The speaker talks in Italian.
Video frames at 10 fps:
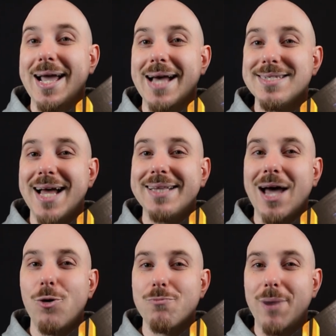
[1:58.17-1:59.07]

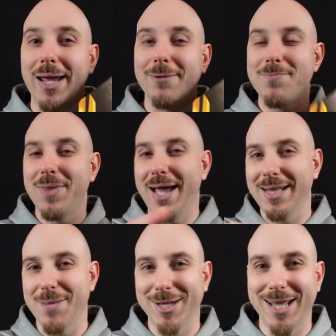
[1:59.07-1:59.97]
casata ombre.
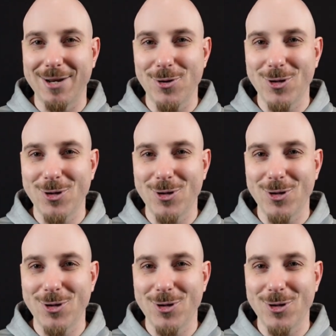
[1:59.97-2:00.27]
Andiamo a dargli